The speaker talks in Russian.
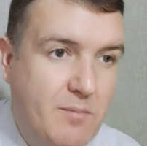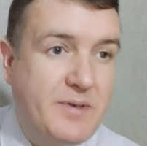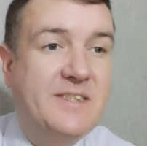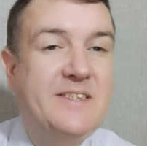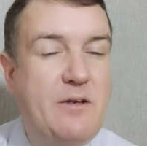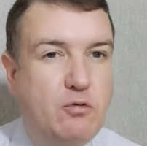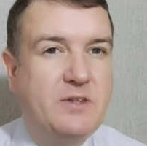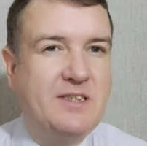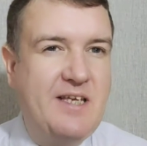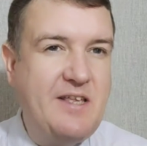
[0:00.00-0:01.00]

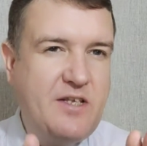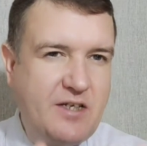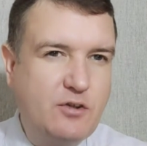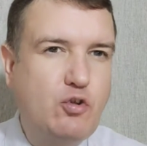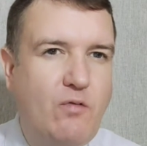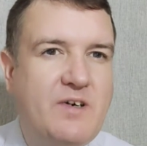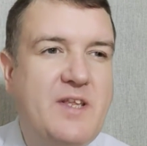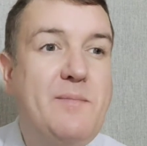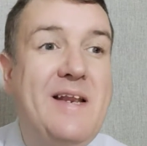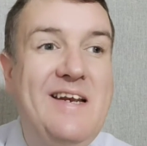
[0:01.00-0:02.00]
признаются
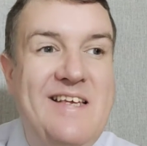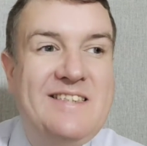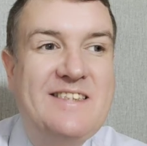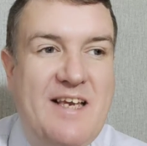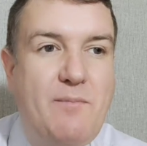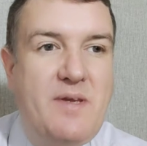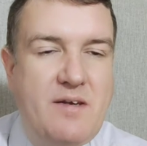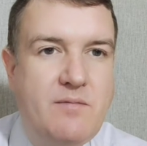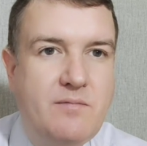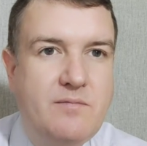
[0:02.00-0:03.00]
заинтересованными лицами,